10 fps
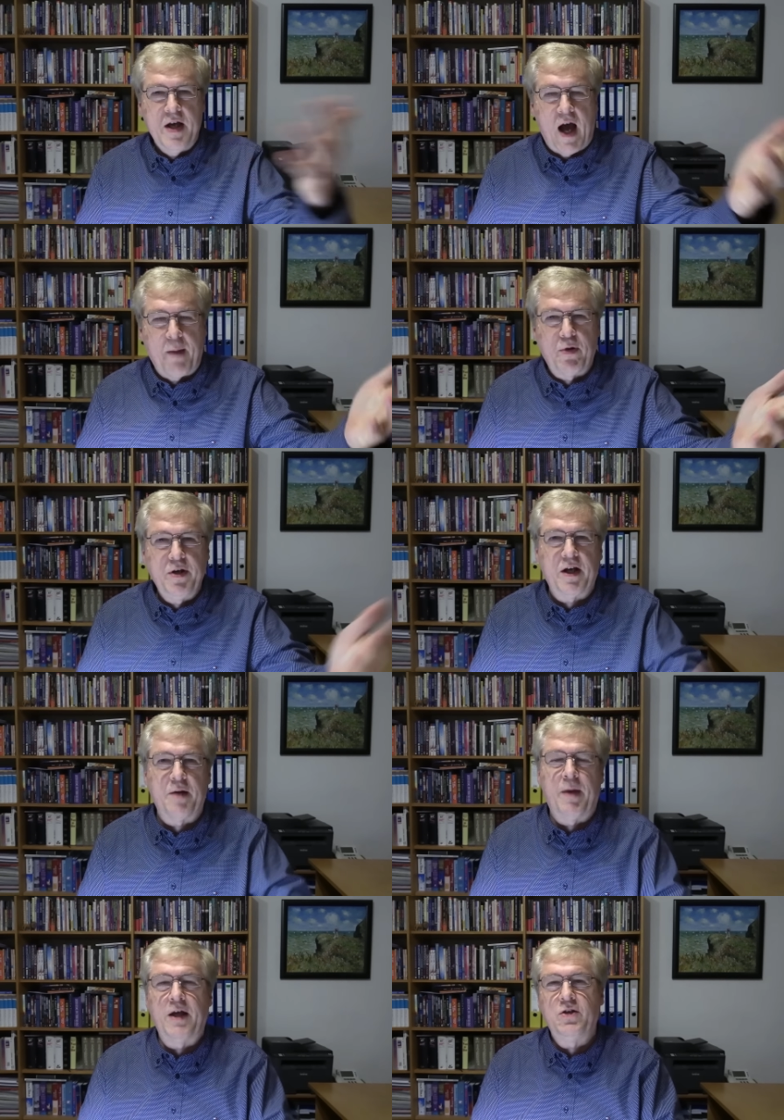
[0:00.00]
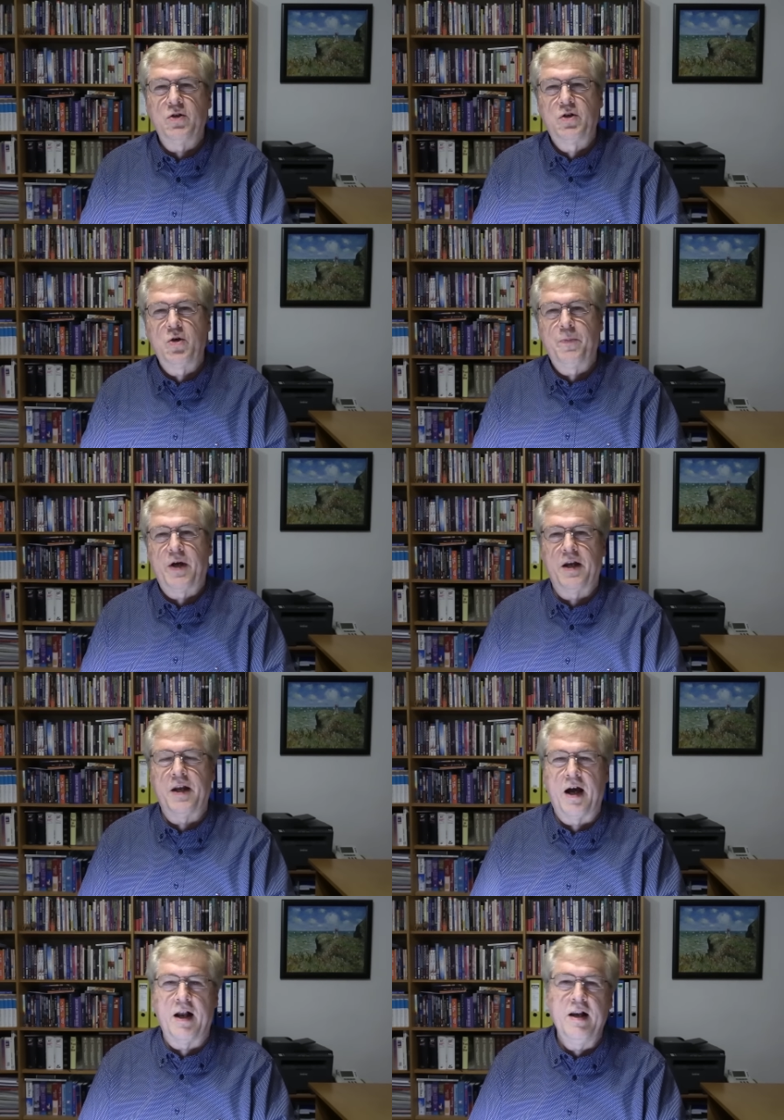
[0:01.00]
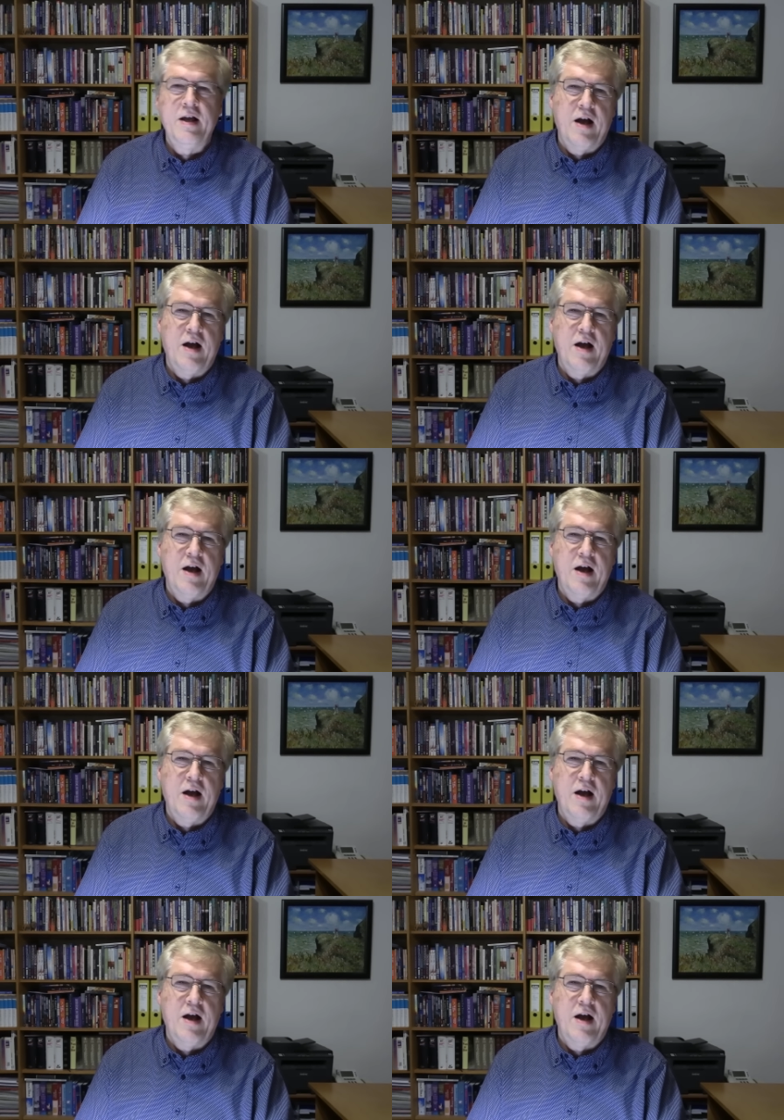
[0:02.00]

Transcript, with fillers: abonniere meinen YouTube-Kanal,